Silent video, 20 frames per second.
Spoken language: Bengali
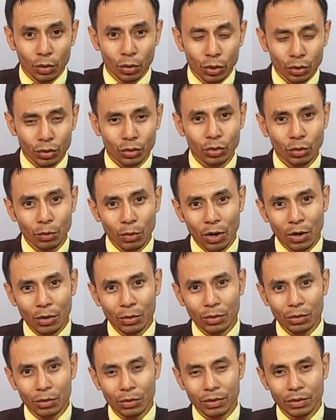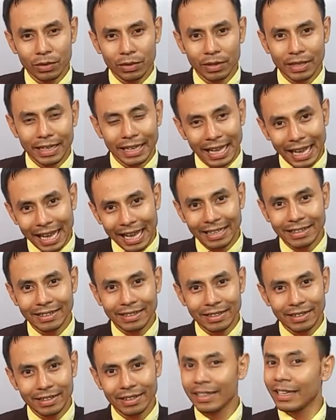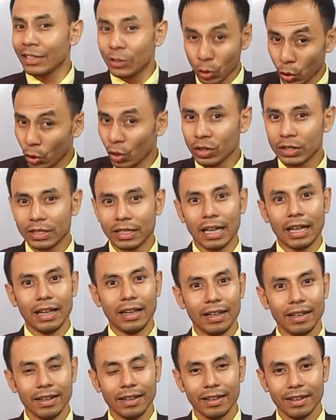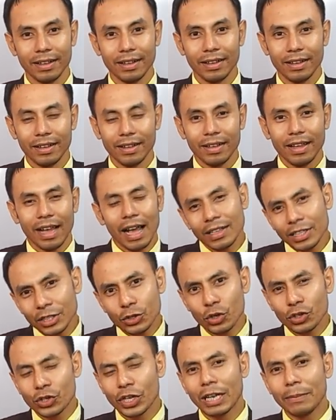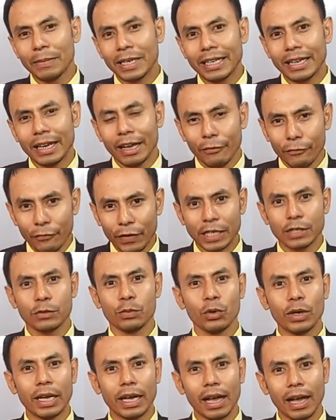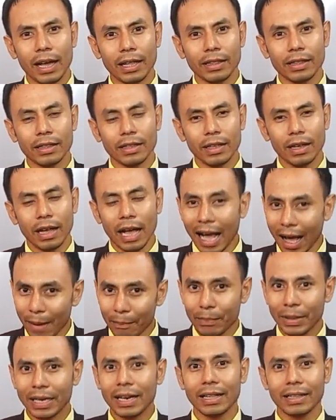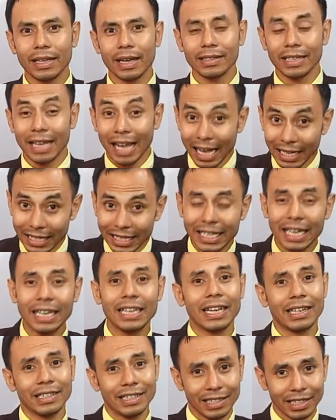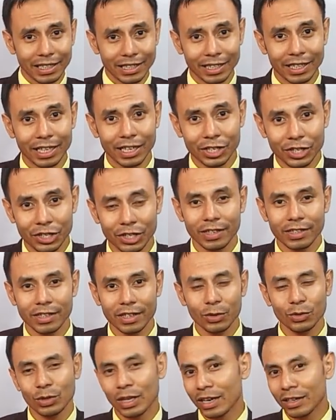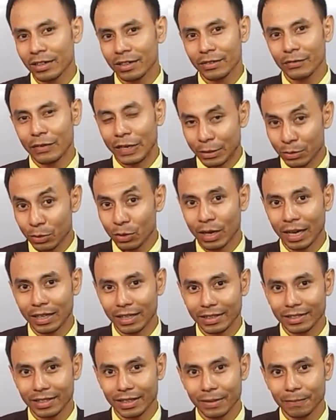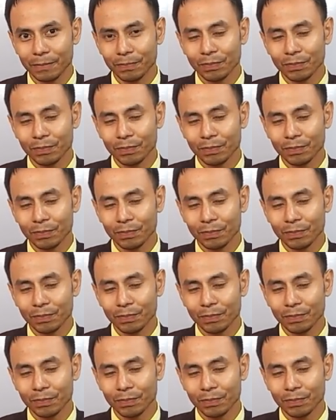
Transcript: হুত্তুমৌ এহান কি থকতা আজি সোশ্যাল মিডিয়া ফেসবুক এহান হাব্বিরাতে আছে আজিকালিকার যেটা জেনারেশন আছে উতারাং ফেসবুক খান আছে